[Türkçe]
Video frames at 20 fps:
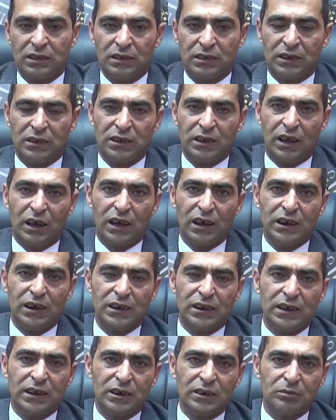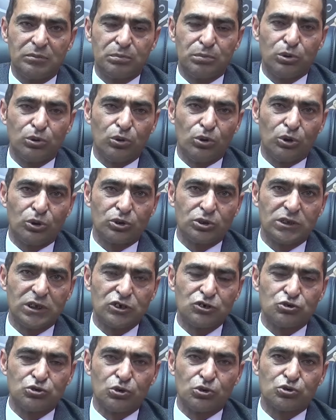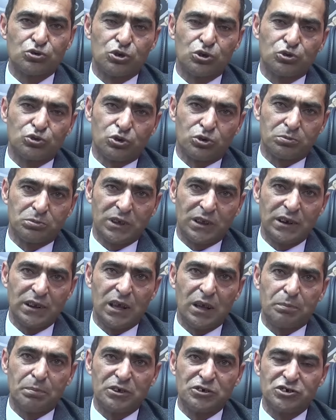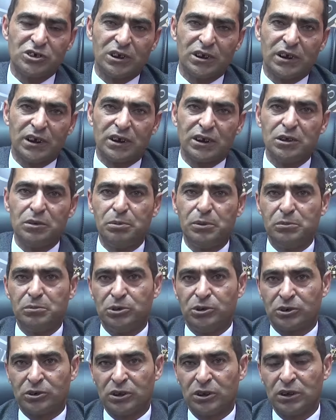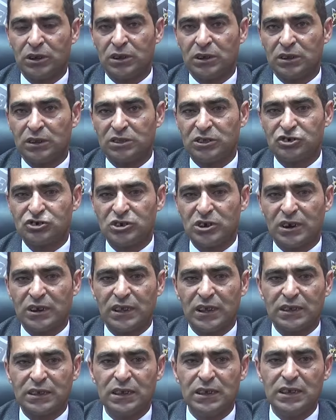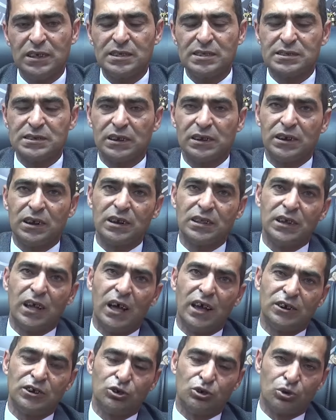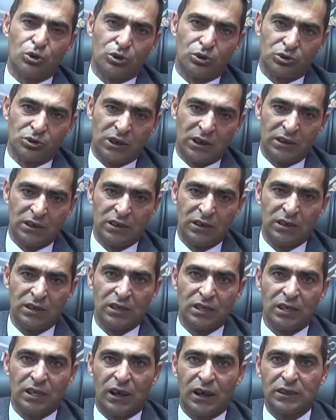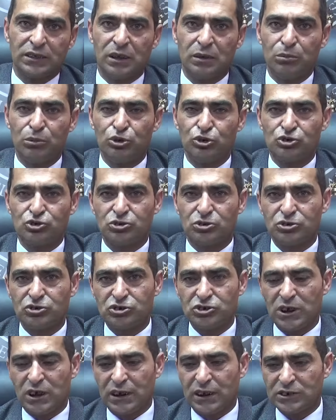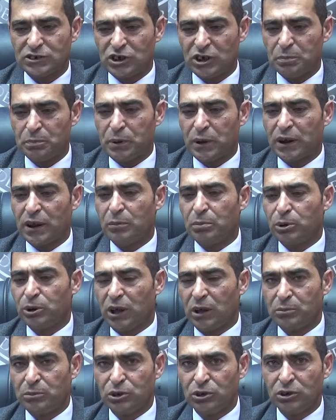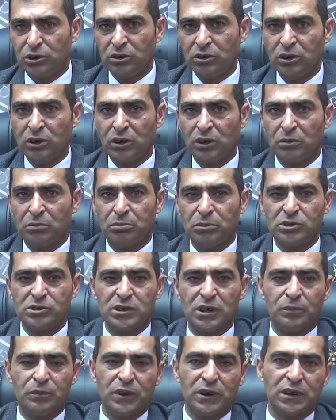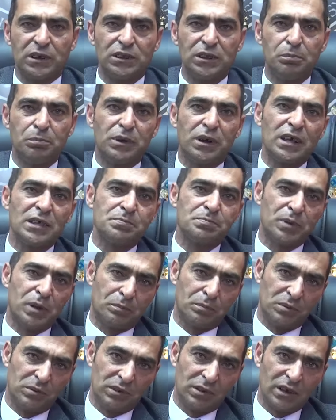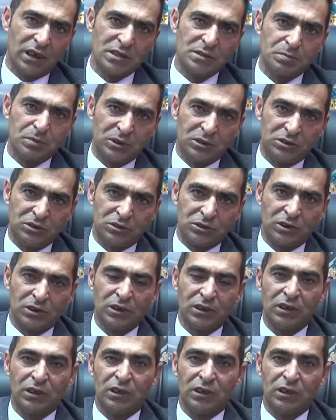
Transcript: Yani aileler bu konuda çok zor durumda. Ne yapacaklarını bilmiyor. Dışarıdaki insanlar da aynı konuda. Adam uyuşturucu alacak para bulamıyor. Bu sefer gidip gasp, yap, gasp ediyor.